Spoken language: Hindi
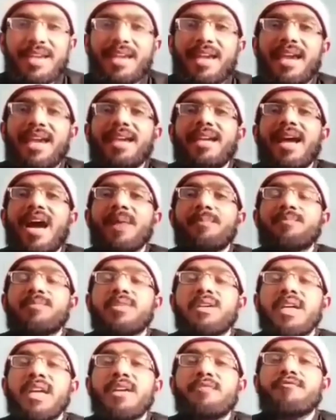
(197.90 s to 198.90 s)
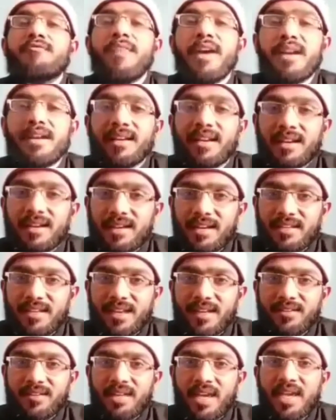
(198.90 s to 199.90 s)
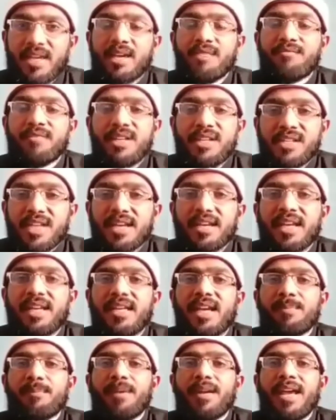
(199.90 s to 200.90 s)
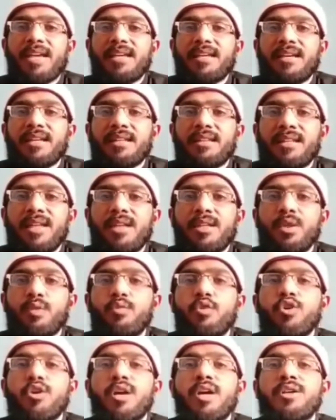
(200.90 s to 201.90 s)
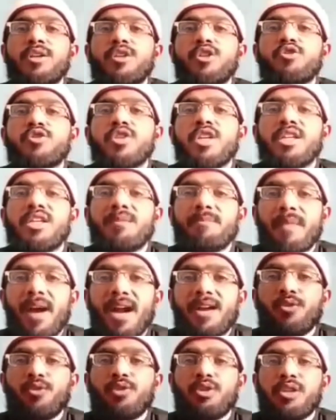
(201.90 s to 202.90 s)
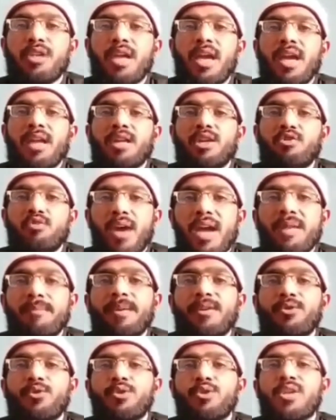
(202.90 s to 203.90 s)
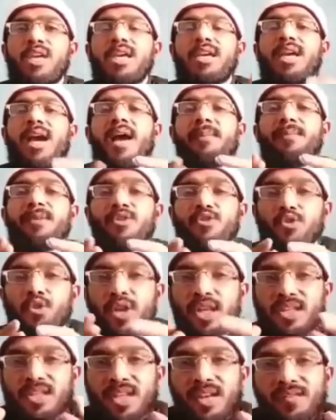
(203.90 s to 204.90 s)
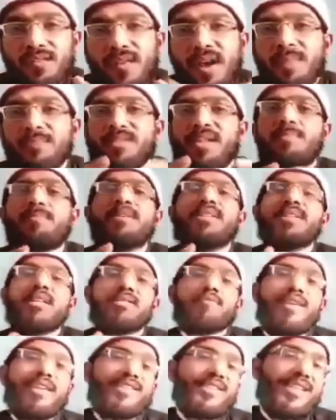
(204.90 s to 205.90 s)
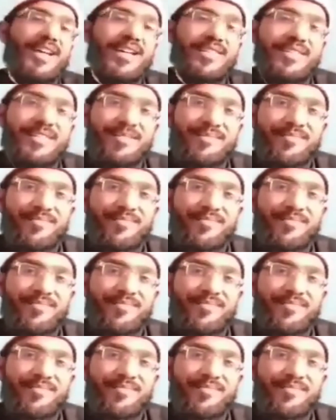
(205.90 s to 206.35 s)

एक आप कहीं वर्क करने जाते हैं या वीजे के लिए अप्लाई करते हैं तो वो कंट्रीज की डिमांड होती है रिक्वायरमेंट होती है कि आप इंश्योरेंस का फॉर्म सबमिट करवाएं साथ